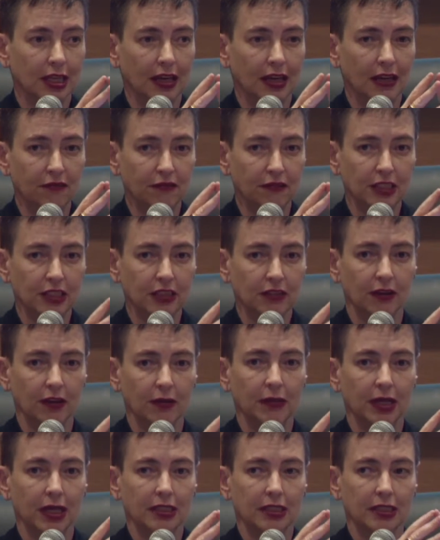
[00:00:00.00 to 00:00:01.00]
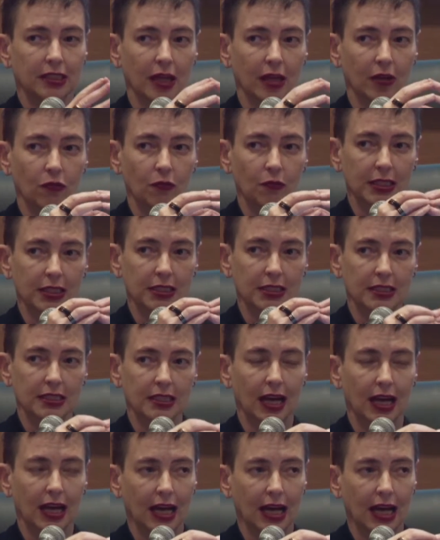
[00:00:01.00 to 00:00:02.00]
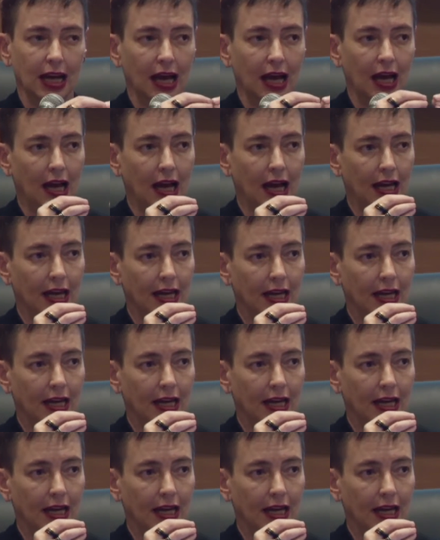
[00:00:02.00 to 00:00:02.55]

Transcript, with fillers: efetivamente que começar a